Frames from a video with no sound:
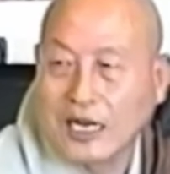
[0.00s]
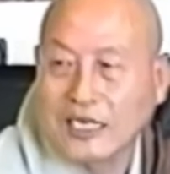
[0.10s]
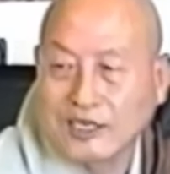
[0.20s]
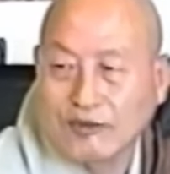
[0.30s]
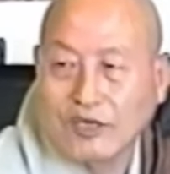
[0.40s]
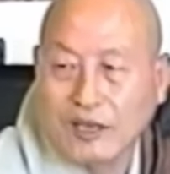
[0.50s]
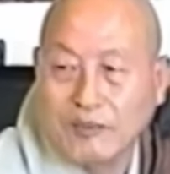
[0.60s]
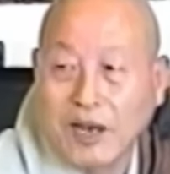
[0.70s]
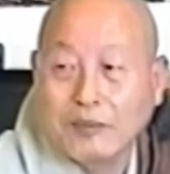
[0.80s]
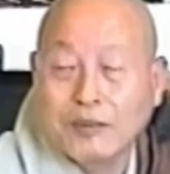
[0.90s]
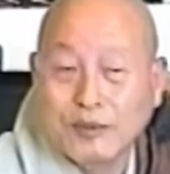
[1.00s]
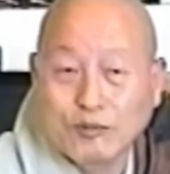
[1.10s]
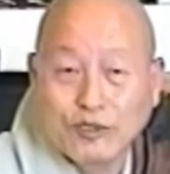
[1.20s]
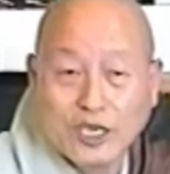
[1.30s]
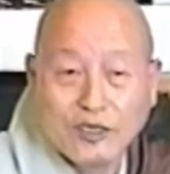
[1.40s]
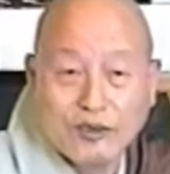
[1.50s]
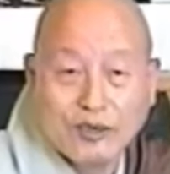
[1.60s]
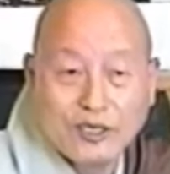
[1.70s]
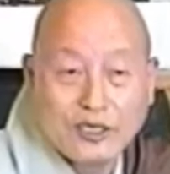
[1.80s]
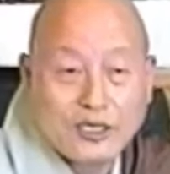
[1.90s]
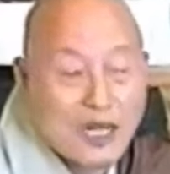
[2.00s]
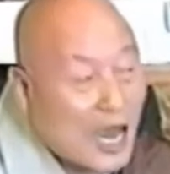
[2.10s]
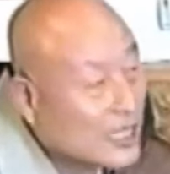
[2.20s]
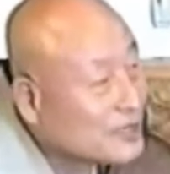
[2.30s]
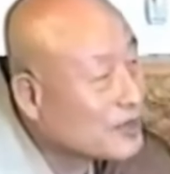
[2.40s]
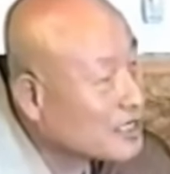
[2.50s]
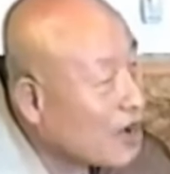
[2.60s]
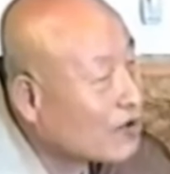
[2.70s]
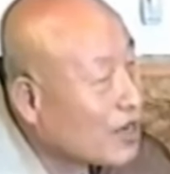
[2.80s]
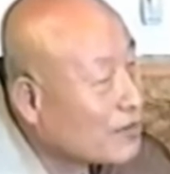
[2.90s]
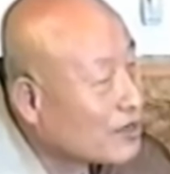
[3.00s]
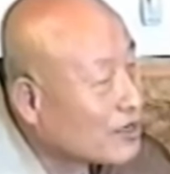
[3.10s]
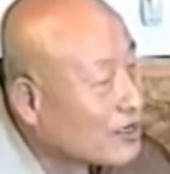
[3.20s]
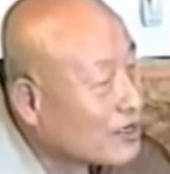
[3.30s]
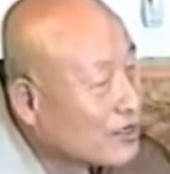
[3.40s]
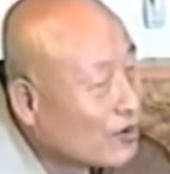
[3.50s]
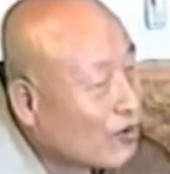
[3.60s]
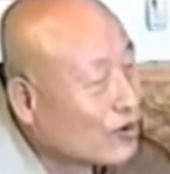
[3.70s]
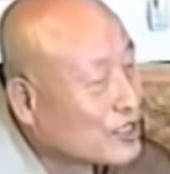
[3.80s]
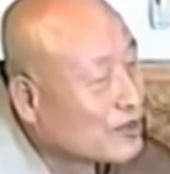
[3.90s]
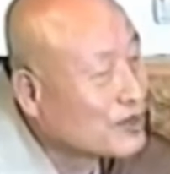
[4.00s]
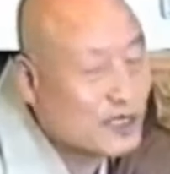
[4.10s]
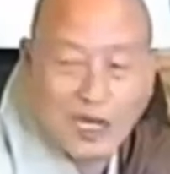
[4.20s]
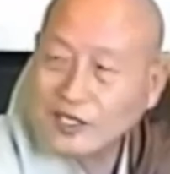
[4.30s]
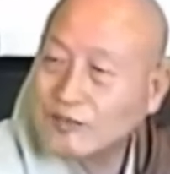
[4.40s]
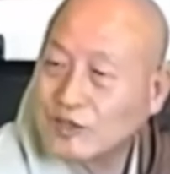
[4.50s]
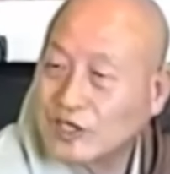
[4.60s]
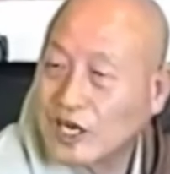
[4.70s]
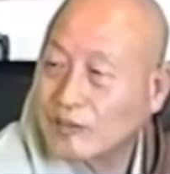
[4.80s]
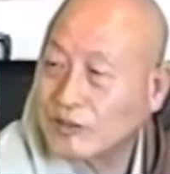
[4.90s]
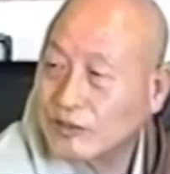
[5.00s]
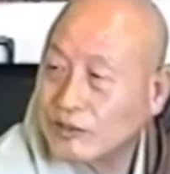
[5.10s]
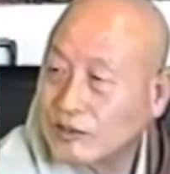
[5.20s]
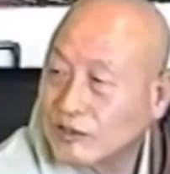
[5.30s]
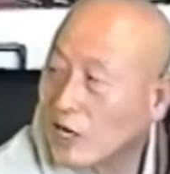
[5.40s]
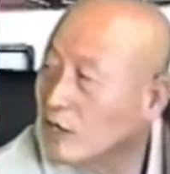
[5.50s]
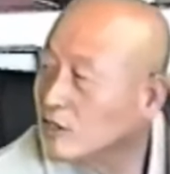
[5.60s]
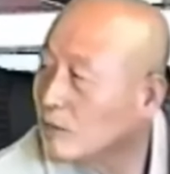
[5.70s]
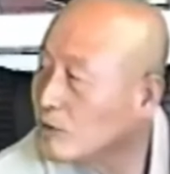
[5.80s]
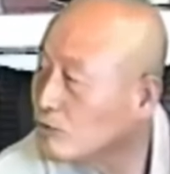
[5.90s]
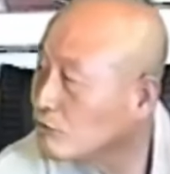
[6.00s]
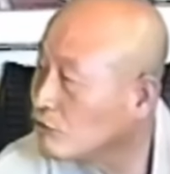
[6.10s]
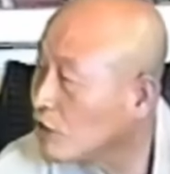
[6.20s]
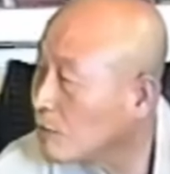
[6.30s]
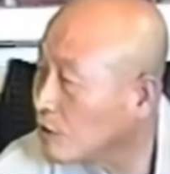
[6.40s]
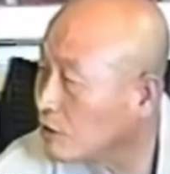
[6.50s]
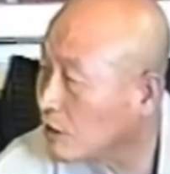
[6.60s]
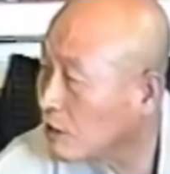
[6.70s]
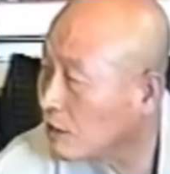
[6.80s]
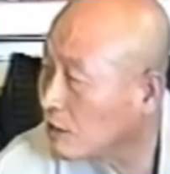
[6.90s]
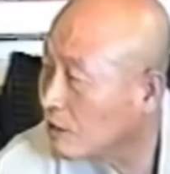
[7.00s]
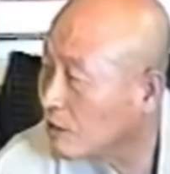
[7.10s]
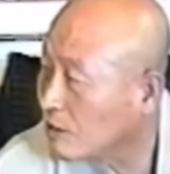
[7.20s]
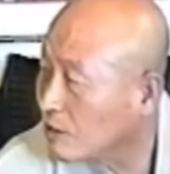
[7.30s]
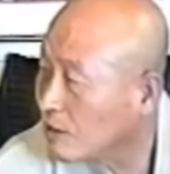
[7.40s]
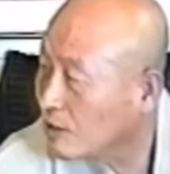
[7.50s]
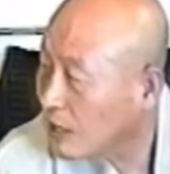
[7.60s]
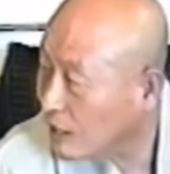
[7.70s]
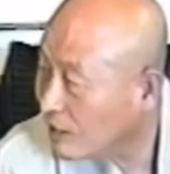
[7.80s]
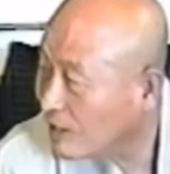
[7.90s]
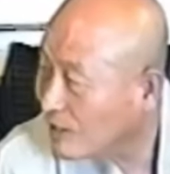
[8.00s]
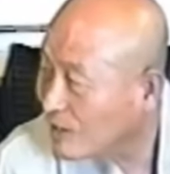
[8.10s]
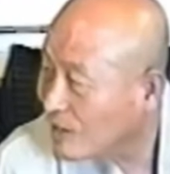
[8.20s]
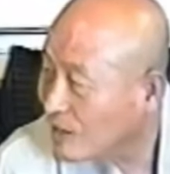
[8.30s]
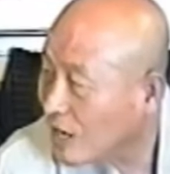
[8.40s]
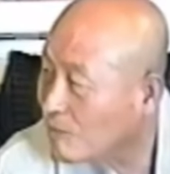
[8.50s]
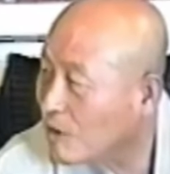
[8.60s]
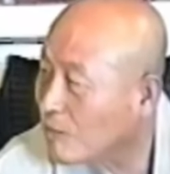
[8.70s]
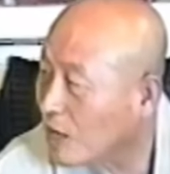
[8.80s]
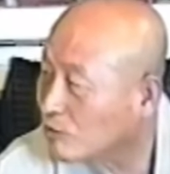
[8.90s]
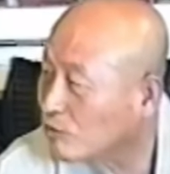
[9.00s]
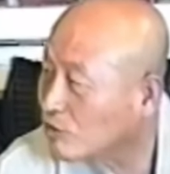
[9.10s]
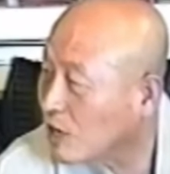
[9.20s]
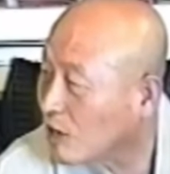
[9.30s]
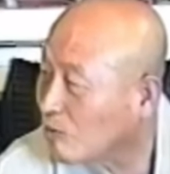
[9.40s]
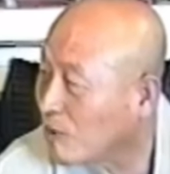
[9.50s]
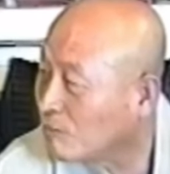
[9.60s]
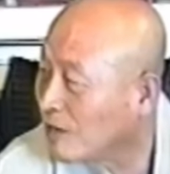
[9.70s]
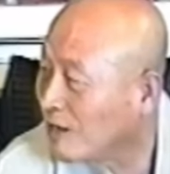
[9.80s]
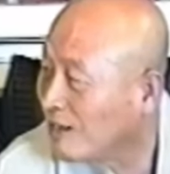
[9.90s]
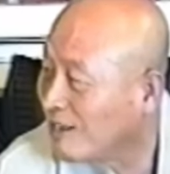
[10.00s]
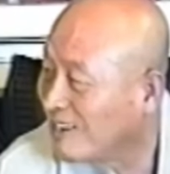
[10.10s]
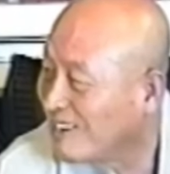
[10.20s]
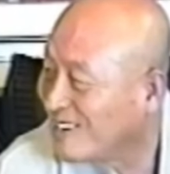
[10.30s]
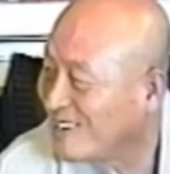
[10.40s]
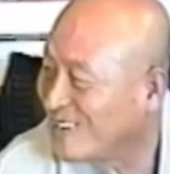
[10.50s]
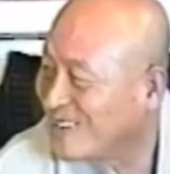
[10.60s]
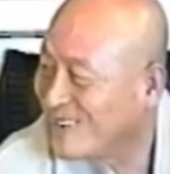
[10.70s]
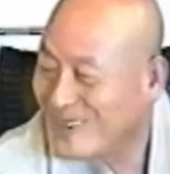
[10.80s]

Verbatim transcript: 가르쳐 줄게. 방법을 구체적으로. 아침에 자고 나면 50 이상 넘은 사람은 자는 잠에 죽는 사람이 있대. 에 간밤에 안 죽어서 안 고맙나? 예.